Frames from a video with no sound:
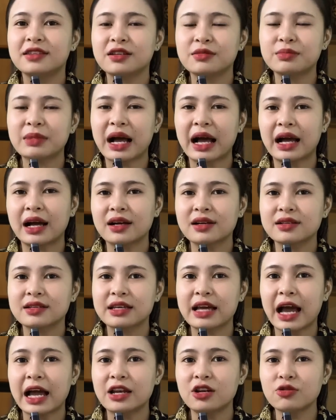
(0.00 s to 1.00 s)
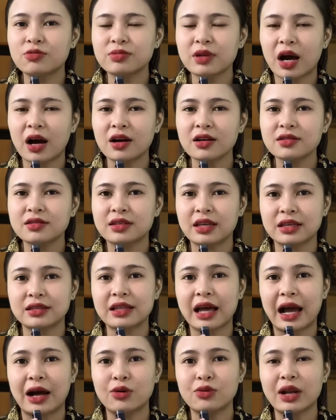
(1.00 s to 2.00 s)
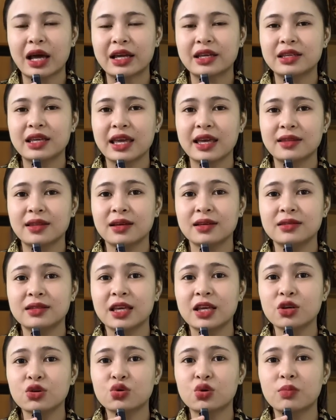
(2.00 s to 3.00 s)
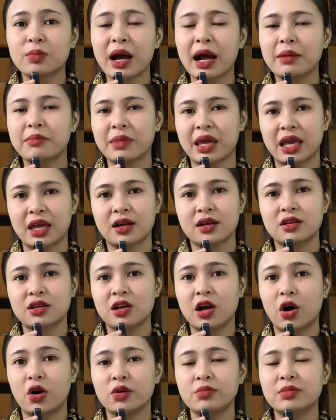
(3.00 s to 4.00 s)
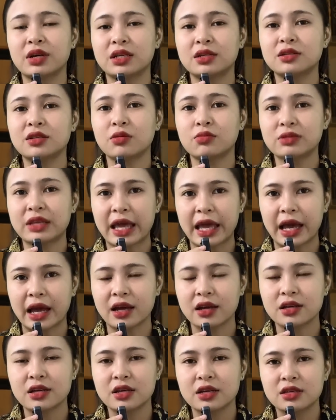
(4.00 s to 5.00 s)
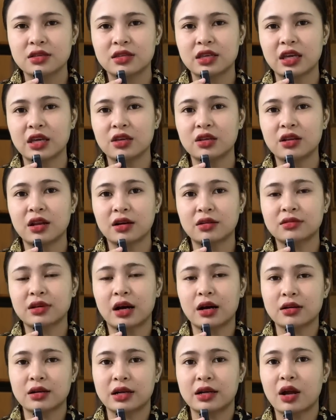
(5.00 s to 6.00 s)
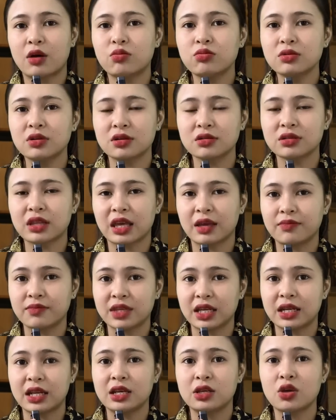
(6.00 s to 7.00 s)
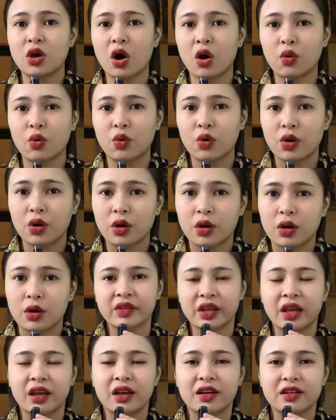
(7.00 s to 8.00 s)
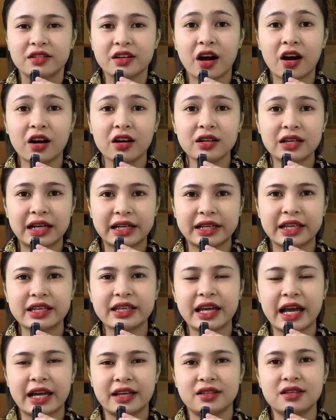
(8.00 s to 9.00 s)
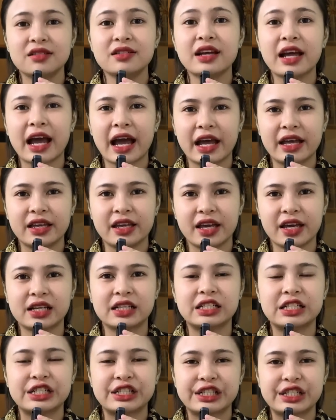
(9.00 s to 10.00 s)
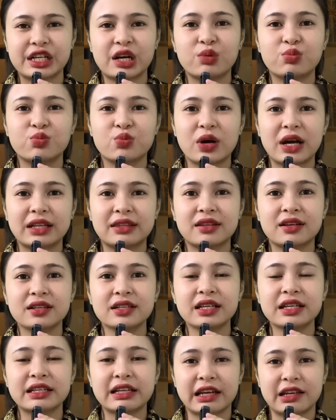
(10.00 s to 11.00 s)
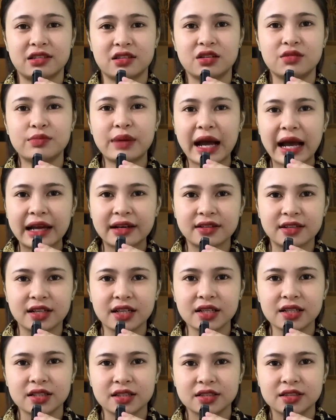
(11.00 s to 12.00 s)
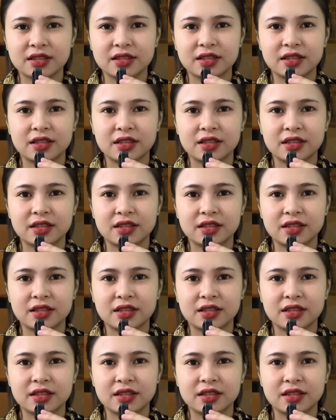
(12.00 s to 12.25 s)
Nhưng mà ngay lúc đó chị Thảo lại nghe thấy tiếng của ba mẹ gọi mình trong nhà. Chị lật đật là đóng cửa tiệm chị đi vô. Đó là cái ngày thứ hai ha, xong qua tới cái ngày thứ ba nữa.